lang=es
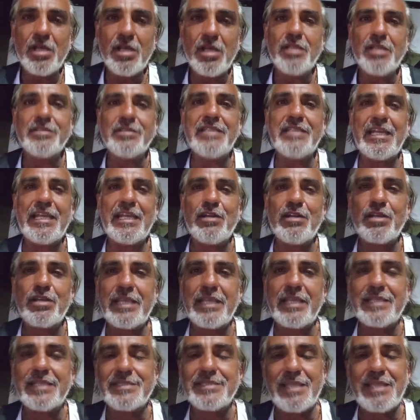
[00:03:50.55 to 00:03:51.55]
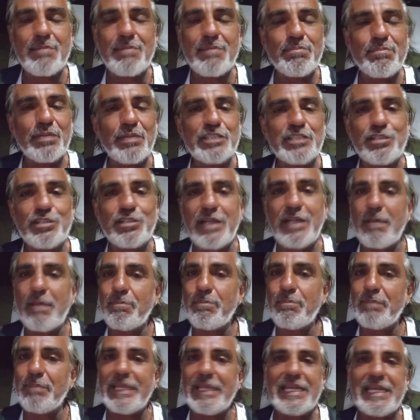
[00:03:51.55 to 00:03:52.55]
de los que se han puesto las
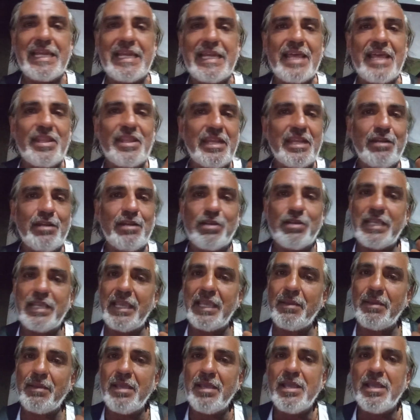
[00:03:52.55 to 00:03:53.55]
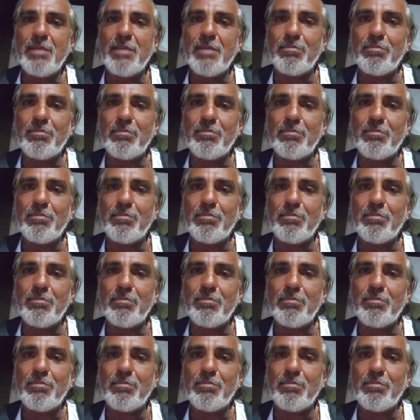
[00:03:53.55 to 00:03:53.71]
pilas, de los que